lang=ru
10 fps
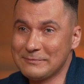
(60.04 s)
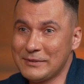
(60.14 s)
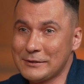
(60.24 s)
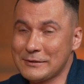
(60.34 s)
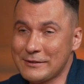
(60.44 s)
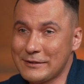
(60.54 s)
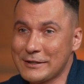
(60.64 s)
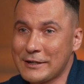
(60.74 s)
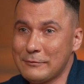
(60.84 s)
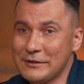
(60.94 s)
плату за
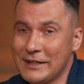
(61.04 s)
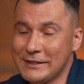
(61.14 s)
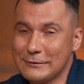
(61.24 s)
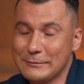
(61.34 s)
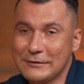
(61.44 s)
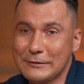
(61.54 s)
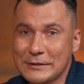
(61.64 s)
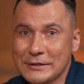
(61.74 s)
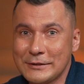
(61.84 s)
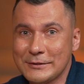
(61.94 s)
ваши коммунальные, у меня
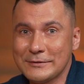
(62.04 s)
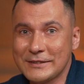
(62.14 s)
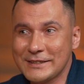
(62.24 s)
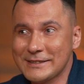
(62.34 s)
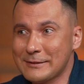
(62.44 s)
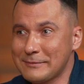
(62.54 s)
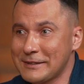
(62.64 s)
вообще слезы в глазах.